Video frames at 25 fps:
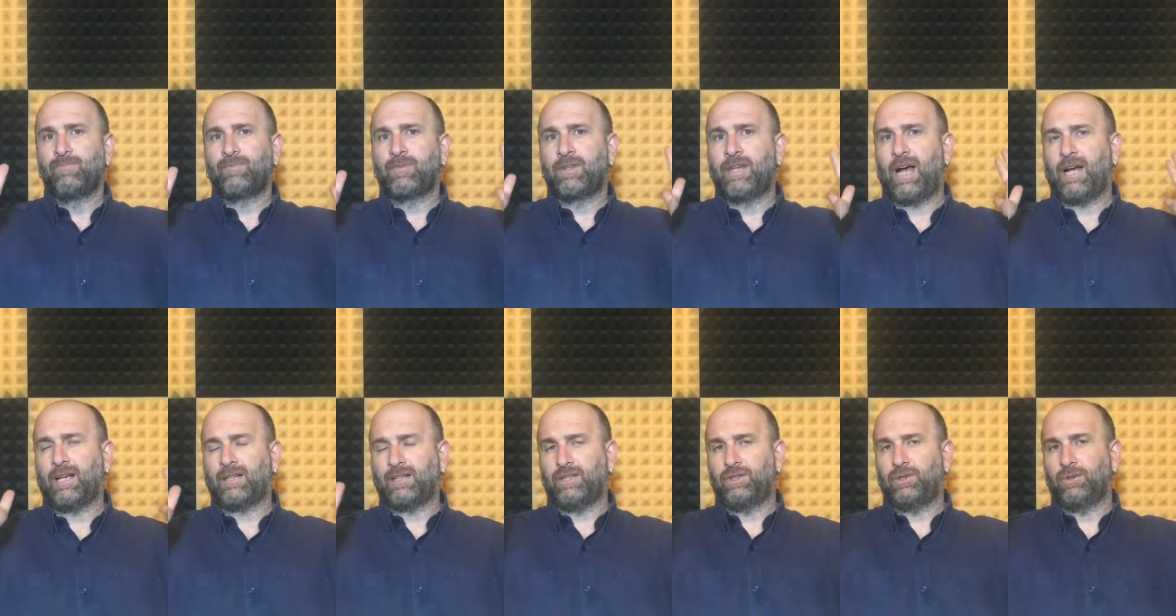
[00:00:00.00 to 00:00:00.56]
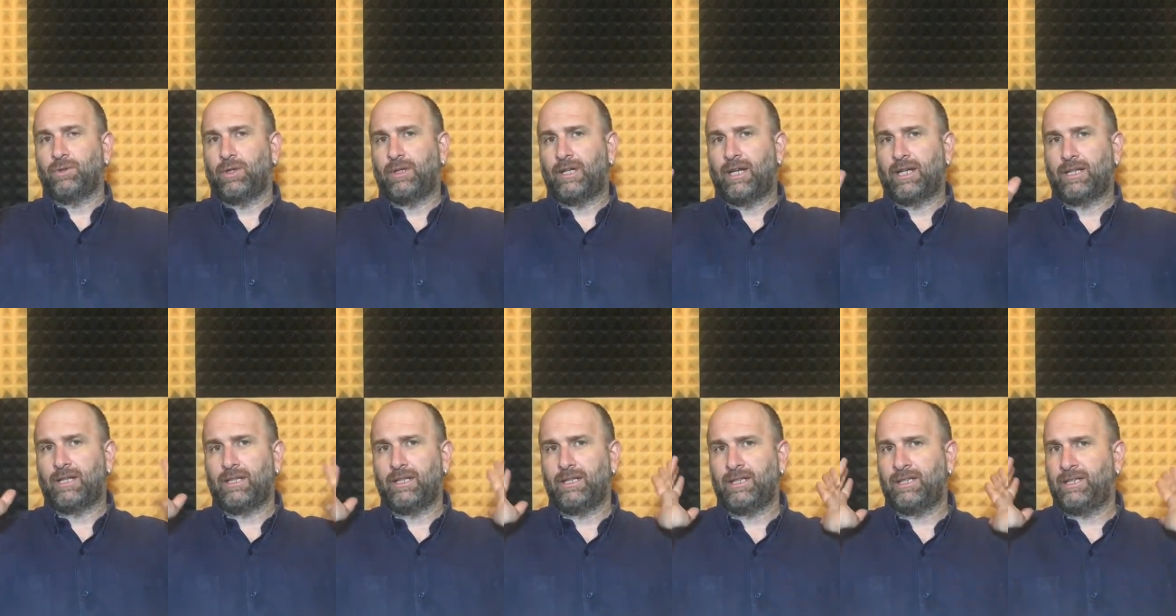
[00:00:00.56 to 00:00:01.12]
yaklaşık
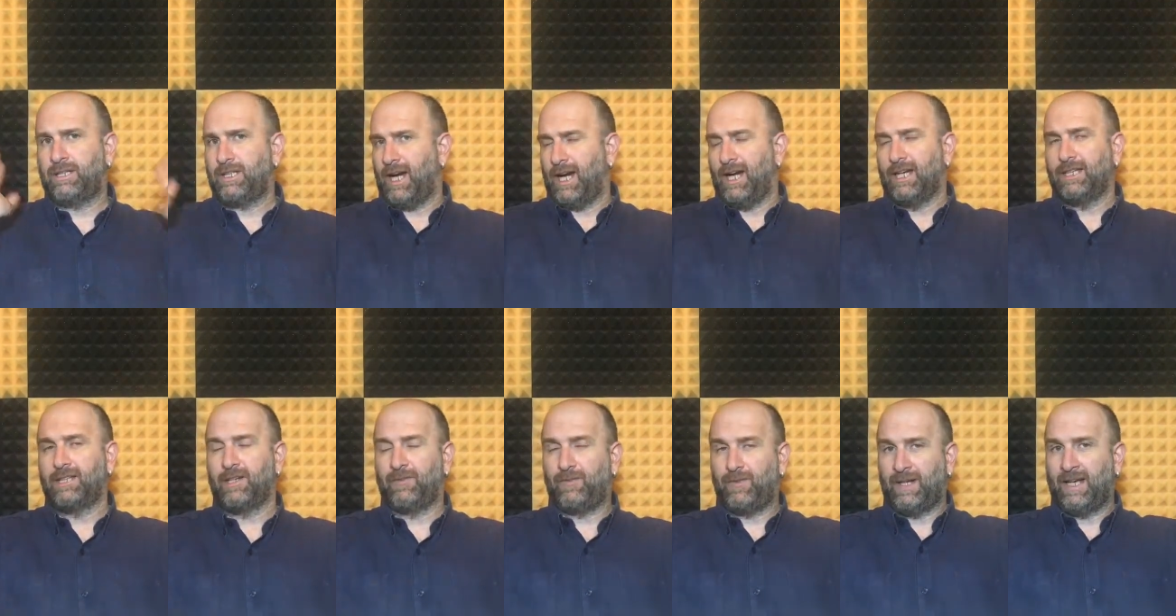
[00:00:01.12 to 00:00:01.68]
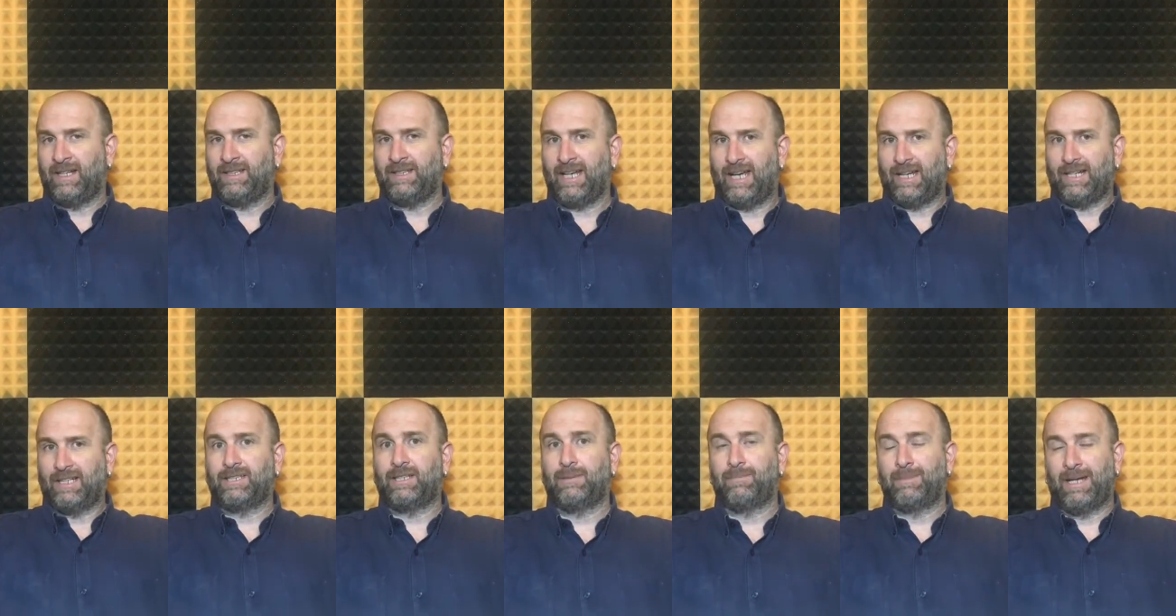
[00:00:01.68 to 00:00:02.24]
olarak 2 aydır falan
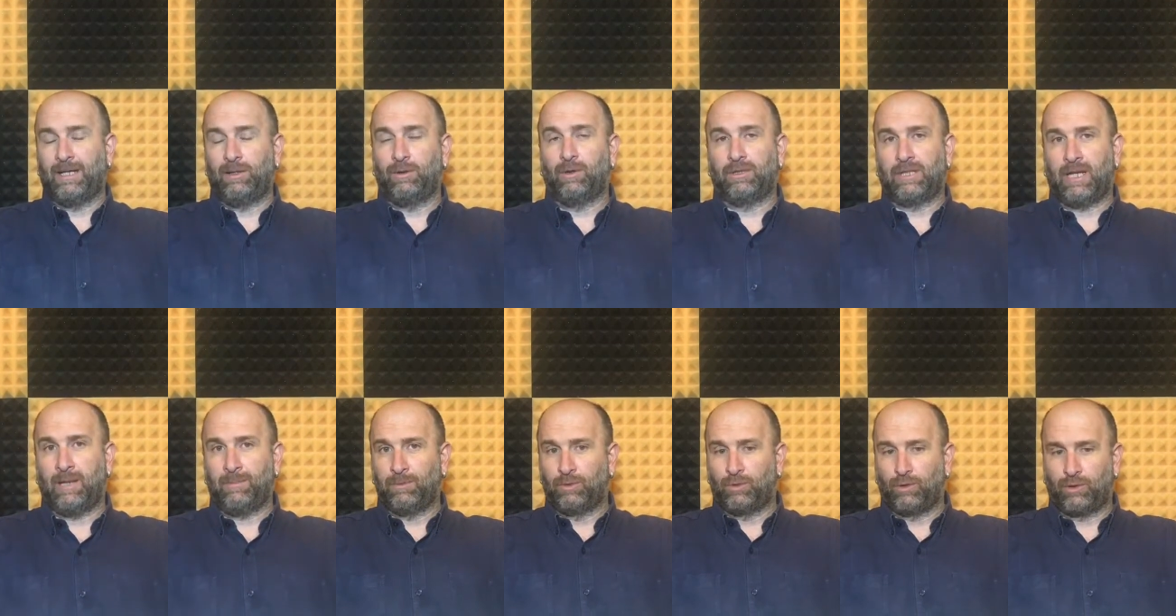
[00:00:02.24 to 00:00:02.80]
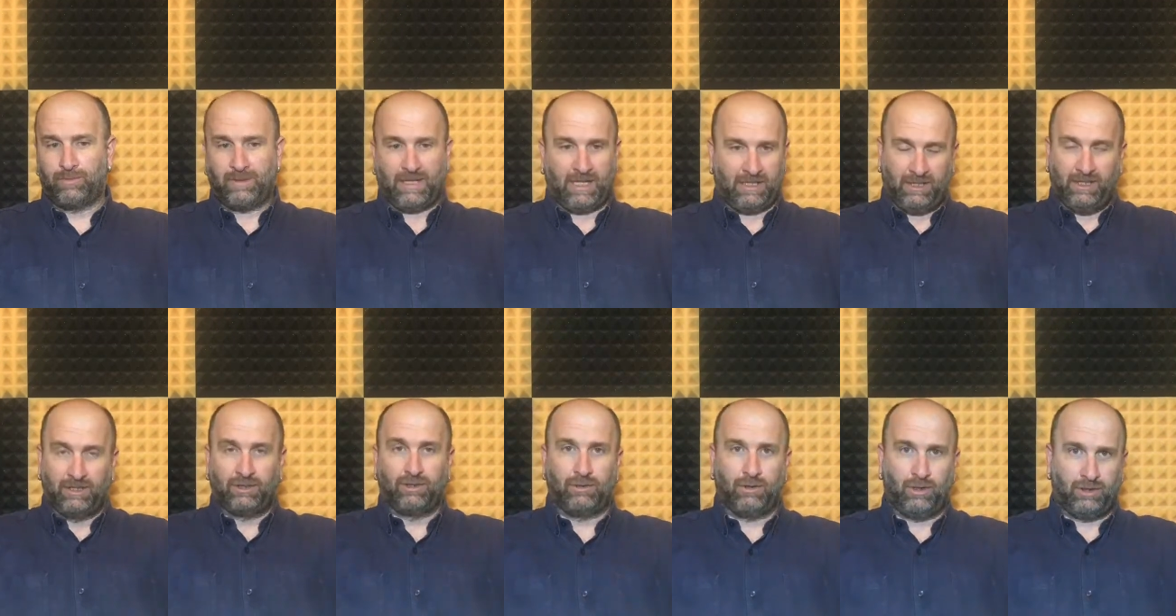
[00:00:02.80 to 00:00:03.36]
neredeyse belli olan bir durum. Yani
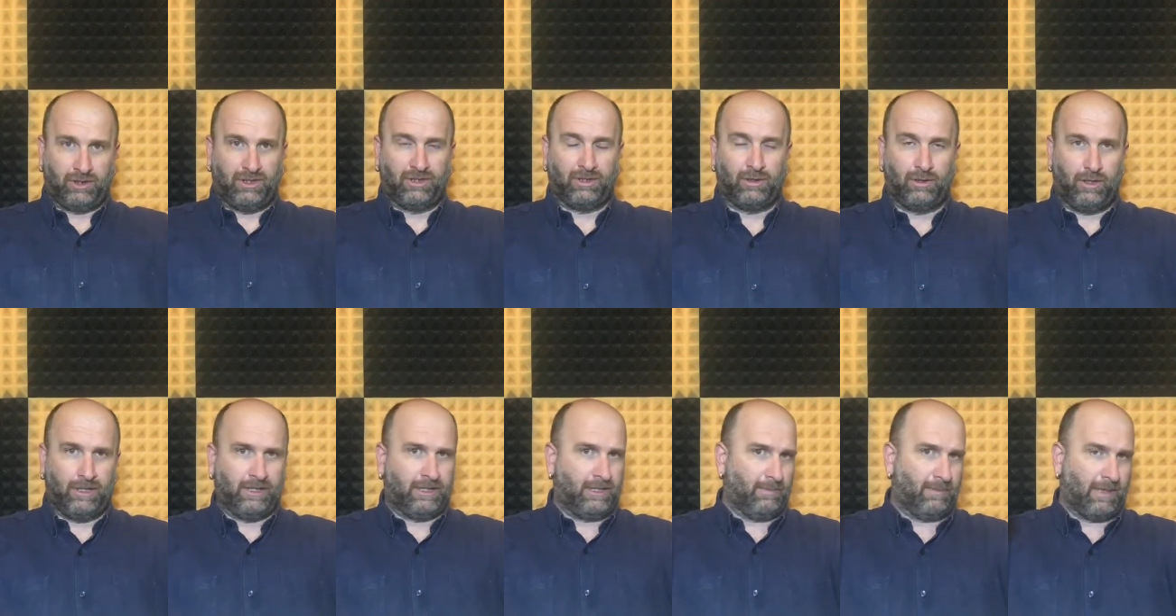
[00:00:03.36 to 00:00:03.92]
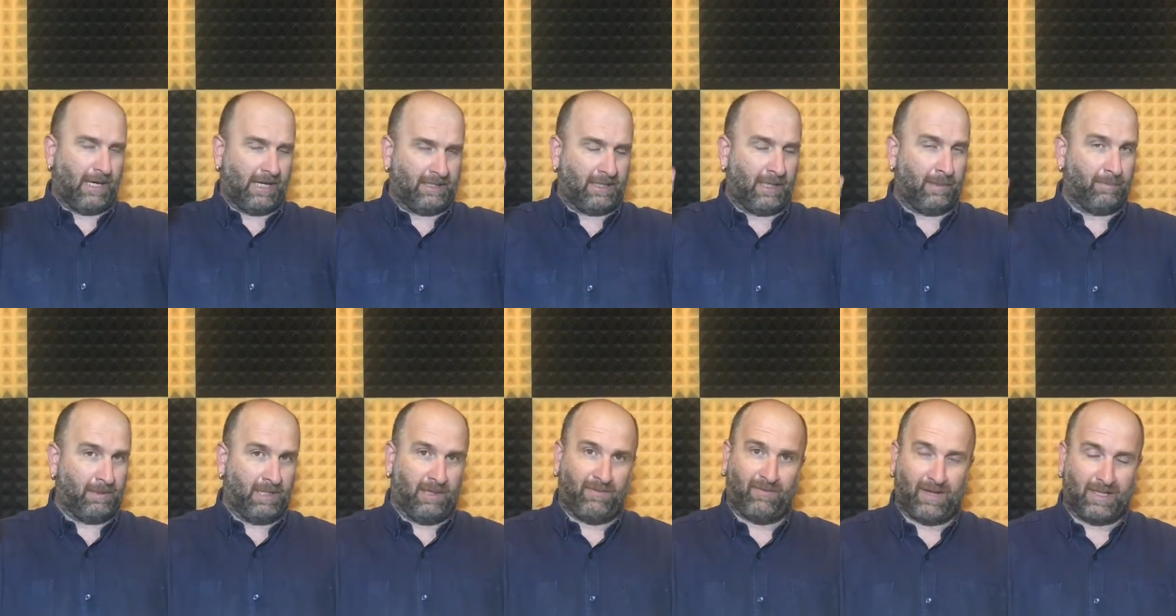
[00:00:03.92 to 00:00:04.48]
yazılıyor çiziliyor. 2
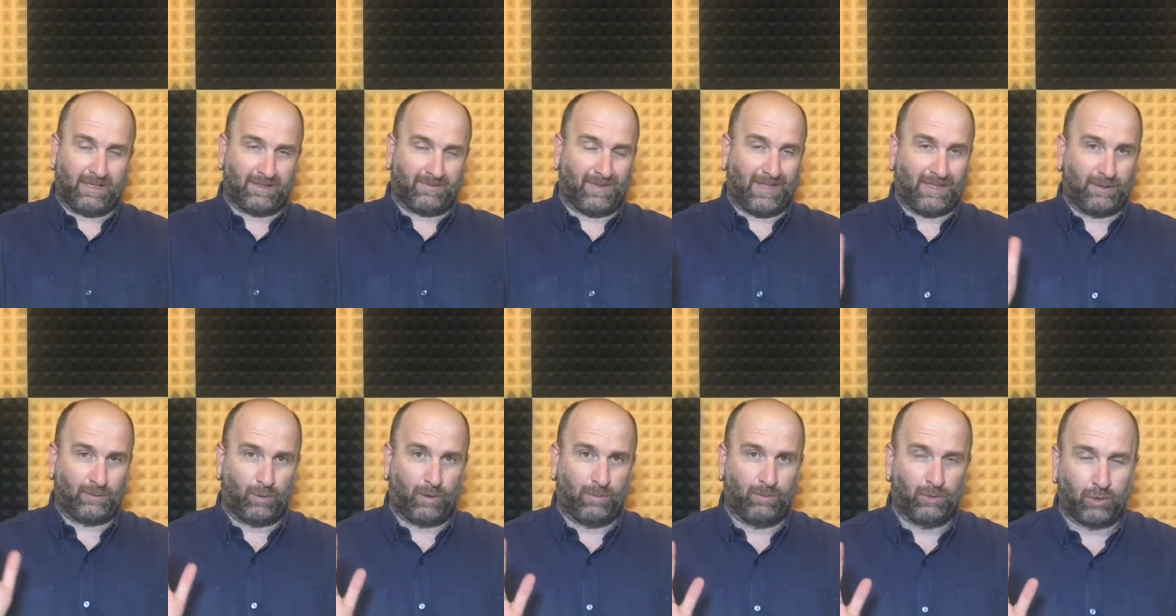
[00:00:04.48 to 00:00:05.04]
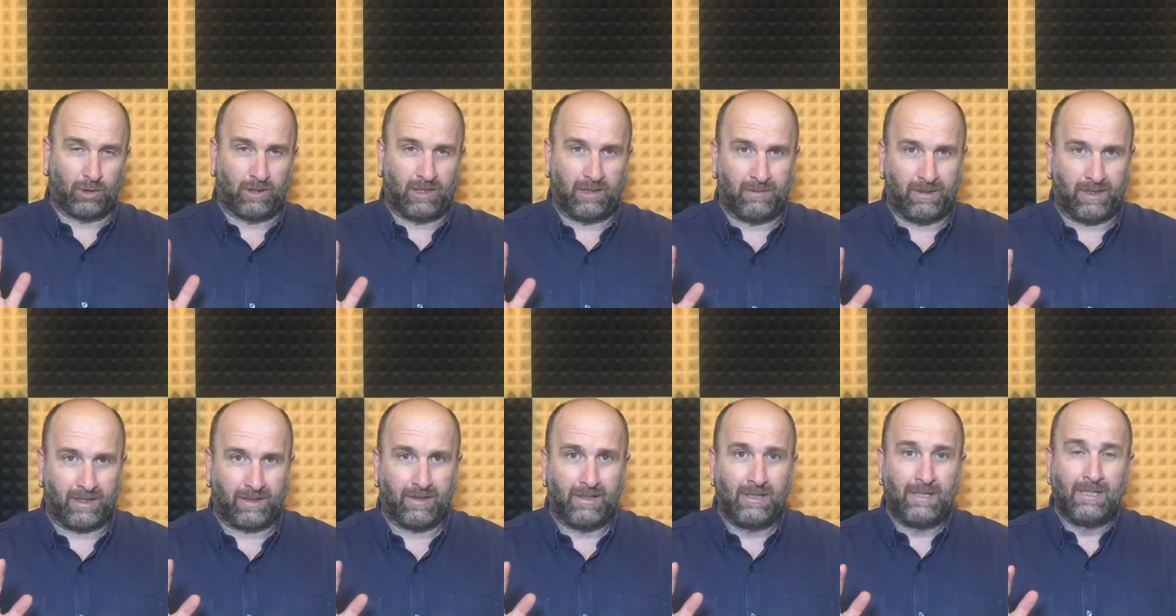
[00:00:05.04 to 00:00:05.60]
aydan bile fazla fazla olmuş
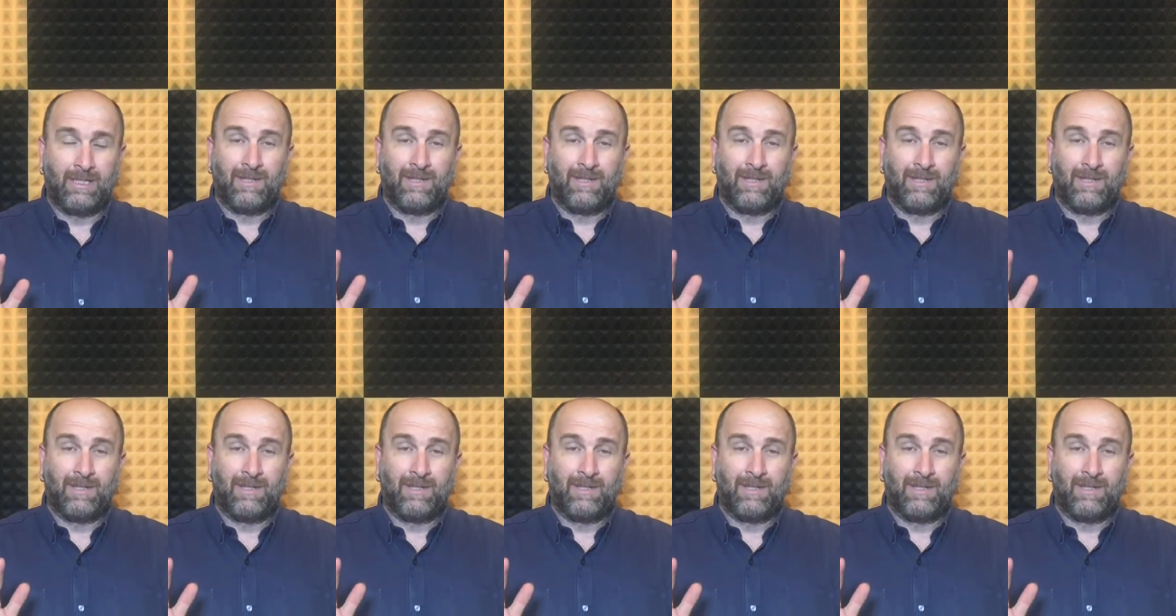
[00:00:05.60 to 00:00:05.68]
olabilir.